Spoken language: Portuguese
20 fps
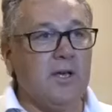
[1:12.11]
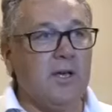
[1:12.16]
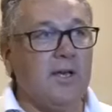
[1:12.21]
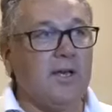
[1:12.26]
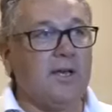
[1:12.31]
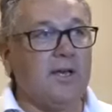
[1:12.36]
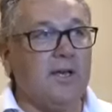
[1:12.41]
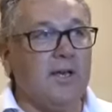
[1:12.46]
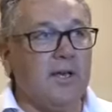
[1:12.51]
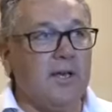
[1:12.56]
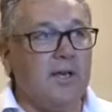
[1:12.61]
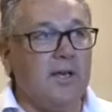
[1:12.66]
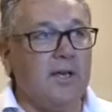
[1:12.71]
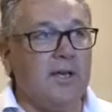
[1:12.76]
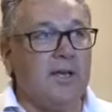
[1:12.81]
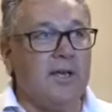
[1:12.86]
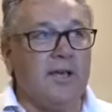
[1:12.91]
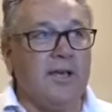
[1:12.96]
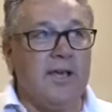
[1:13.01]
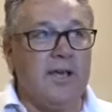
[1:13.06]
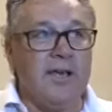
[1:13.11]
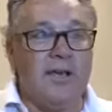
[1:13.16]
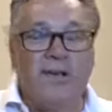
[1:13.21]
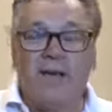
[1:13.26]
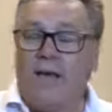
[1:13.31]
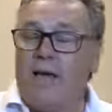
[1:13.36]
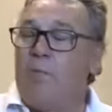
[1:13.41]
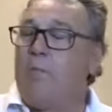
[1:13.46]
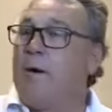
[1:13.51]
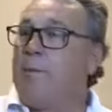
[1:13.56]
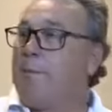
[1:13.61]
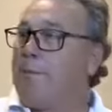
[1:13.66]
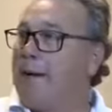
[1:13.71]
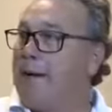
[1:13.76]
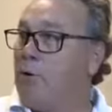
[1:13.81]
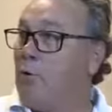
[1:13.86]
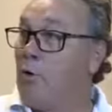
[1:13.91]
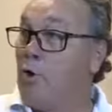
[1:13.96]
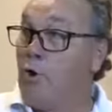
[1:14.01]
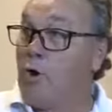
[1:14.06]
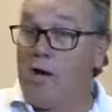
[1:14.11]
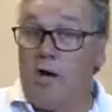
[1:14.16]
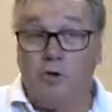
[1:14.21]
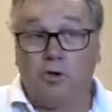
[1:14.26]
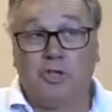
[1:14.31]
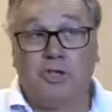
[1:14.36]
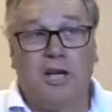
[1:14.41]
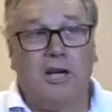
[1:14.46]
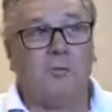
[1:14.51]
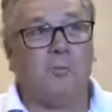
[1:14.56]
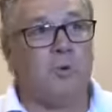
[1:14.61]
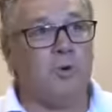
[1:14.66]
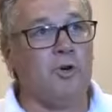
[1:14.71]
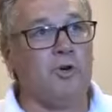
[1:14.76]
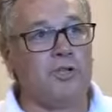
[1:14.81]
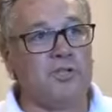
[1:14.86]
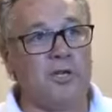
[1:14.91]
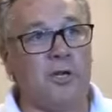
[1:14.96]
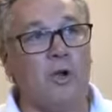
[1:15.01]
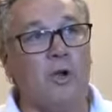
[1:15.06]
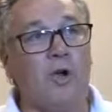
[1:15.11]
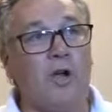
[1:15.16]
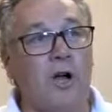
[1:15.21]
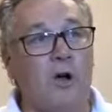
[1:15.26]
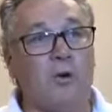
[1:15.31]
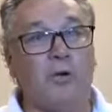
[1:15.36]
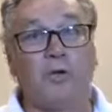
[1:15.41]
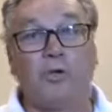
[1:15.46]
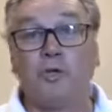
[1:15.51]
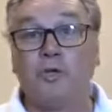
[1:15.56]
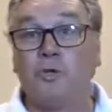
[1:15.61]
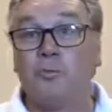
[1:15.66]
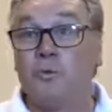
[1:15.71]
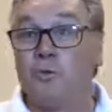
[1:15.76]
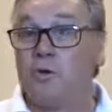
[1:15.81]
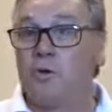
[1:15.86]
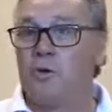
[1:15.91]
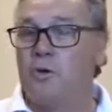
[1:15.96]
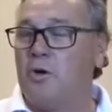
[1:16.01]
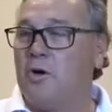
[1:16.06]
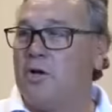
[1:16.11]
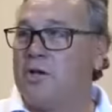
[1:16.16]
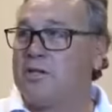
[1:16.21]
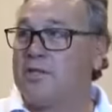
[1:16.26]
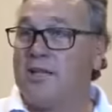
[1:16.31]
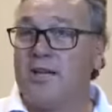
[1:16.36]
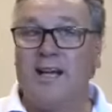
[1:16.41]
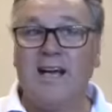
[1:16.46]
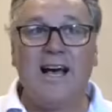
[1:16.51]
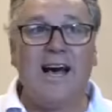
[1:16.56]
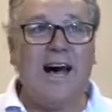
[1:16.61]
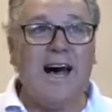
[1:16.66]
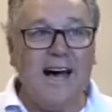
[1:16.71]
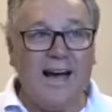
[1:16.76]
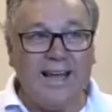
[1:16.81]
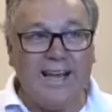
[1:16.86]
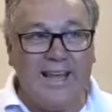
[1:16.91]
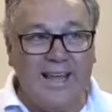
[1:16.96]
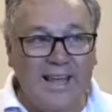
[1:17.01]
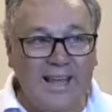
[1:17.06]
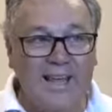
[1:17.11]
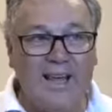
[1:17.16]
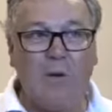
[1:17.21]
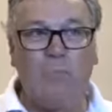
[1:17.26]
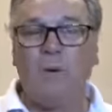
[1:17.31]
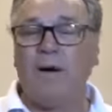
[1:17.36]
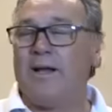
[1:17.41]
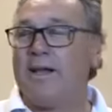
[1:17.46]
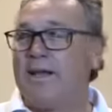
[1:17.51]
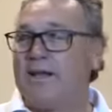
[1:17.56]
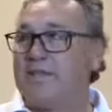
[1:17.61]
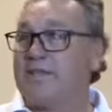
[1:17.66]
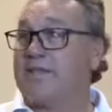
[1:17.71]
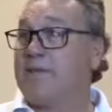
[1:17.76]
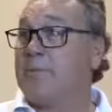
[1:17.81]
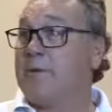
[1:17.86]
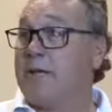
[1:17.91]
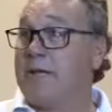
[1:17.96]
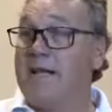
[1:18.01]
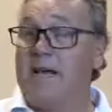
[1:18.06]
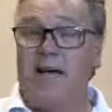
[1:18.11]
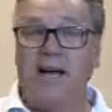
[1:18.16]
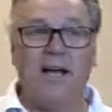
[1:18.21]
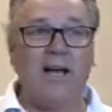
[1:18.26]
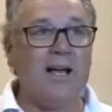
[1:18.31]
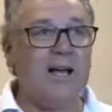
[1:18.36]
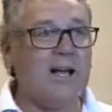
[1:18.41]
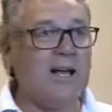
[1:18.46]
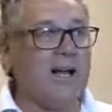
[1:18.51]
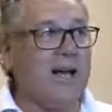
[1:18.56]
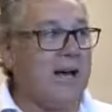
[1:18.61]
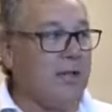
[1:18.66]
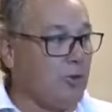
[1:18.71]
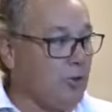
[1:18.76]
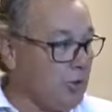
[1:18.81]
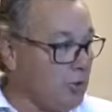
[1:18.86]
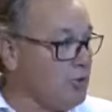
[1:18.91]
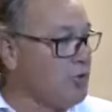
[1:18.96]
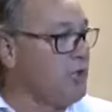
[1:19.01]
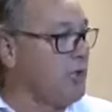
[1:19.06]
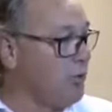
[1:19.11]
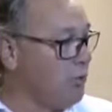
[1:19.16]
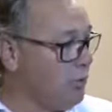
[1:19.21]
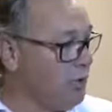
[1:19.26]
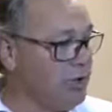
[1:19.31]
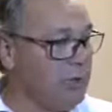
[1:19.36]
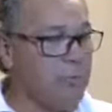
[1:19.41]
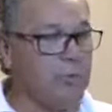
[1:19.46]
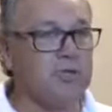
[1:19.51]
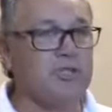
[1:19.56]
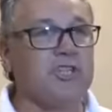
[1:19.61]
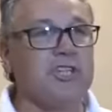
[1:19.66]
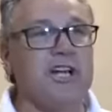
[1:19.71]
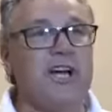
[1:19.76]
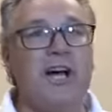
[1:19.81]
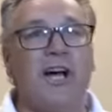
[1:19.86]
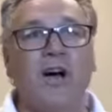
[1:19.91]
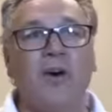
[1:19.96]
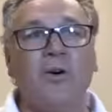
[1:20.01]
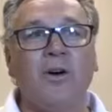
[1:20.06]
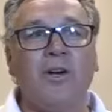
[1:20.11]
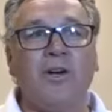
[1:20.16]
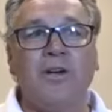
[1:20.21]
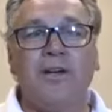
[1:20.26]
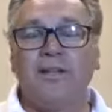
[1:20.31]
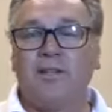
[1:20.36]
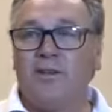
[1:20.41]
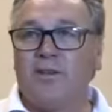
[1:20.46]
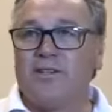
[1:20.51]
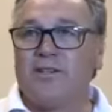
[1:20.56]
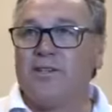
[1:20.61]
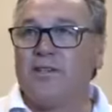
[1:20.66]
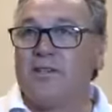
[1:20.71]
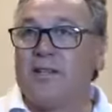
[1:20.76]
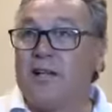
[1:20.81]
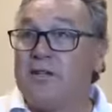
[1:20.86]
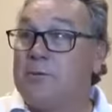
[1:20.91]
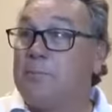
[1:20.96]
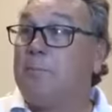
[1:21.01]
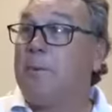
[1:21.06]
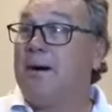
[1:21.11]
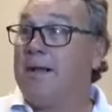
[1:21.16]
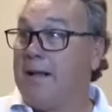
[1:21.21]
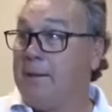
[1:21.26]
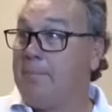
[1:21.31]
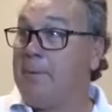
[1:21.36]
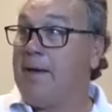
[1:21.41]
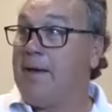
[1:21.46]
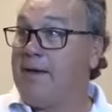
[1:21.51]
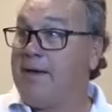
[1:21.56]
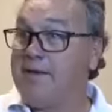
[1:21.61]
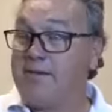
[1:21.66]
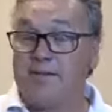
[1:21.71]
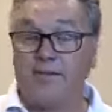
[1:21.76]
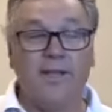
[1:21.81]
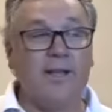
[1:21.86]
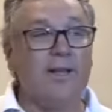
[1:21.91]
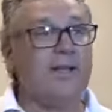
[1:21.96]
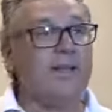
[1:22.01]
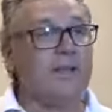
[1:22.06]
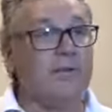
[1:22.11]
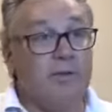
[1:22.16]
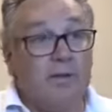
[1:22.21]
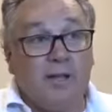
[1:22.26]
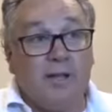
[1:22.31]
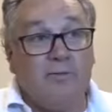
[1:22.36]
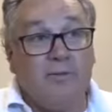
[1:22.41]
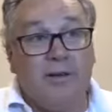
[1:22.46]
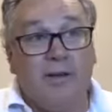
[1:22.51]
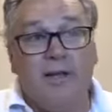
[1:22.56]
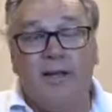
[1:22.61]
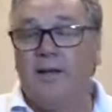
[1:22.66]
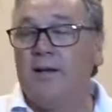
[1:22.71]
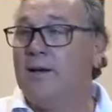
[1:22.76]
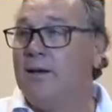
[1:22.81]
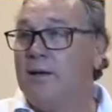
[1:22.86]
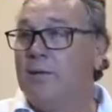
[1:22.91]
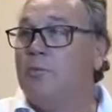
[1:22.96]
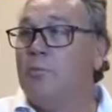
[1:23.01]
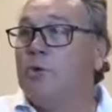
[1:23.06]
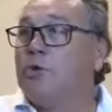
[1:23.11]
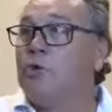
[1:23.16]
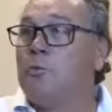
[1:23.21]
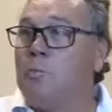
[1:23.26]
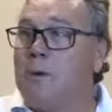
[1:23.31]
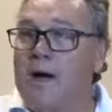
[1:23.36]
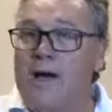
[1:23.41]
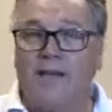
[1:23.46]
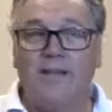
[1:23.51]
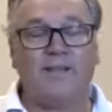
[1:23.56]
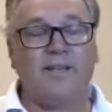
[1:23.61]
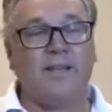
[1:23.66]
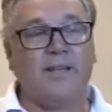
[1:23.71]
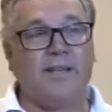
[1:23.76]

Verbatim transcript: aqui é, é, é, é uma, um local charmoso, é um local que todo mundo gosta, a areia é uma areia similar a todo o circuito mundial. Então, assim, está de parabéns, né? E Vila Velha, muito mais